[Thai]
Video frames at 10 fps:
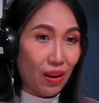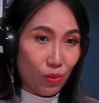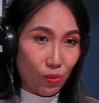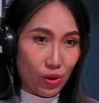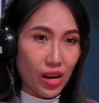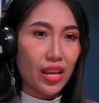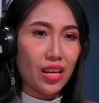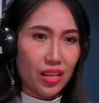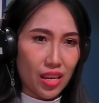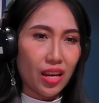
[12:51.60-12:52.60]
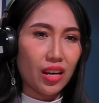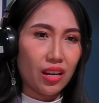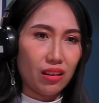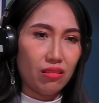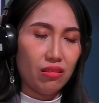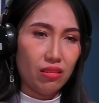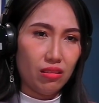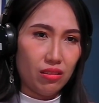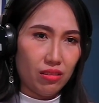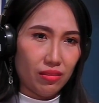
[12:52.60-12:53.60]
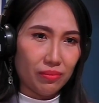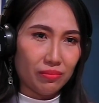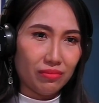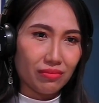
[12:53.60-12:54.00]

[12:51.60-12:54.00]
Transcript: เรา อ, อะไรอย่างเงี้ยค่ะแม่แอมขา